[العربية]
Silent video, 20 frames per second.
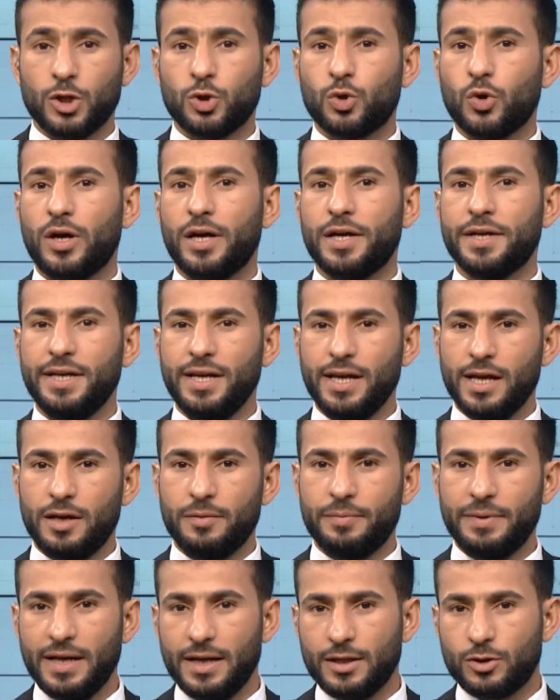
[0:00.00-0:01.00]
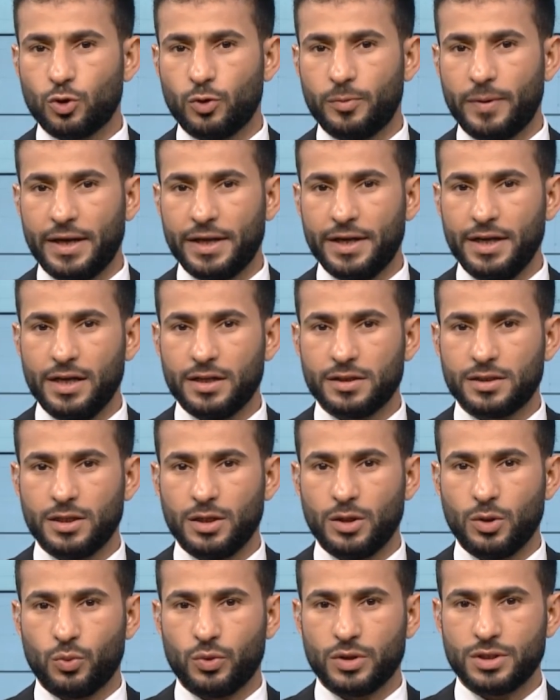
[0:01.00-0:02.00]
تعانيها البيئة
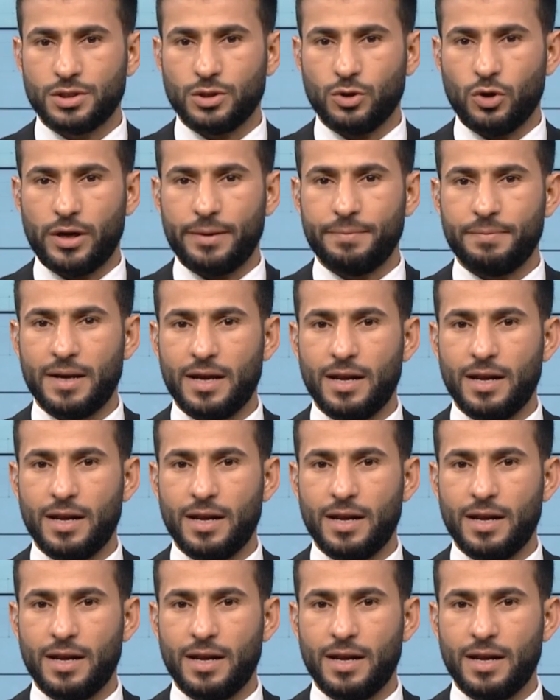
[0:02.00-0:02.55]
البحرية والشعب